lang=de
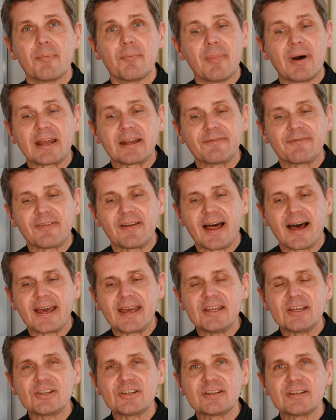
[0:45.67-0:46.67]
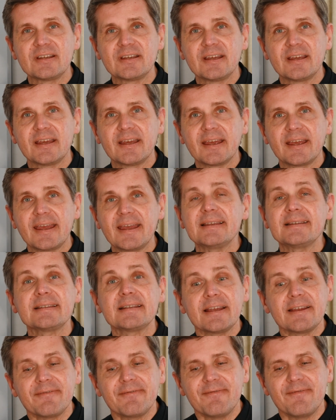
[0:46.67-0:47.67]
mein Fleisch ist
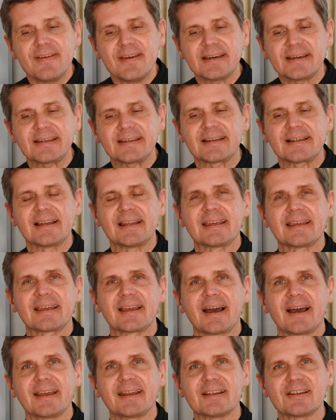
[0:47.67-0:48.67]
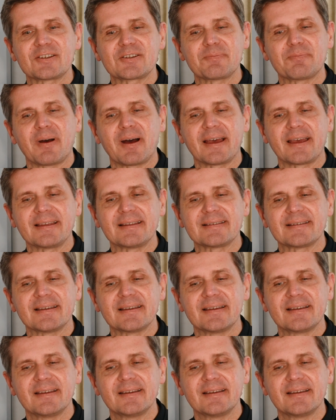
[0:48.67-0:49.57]
wirklich eine Speise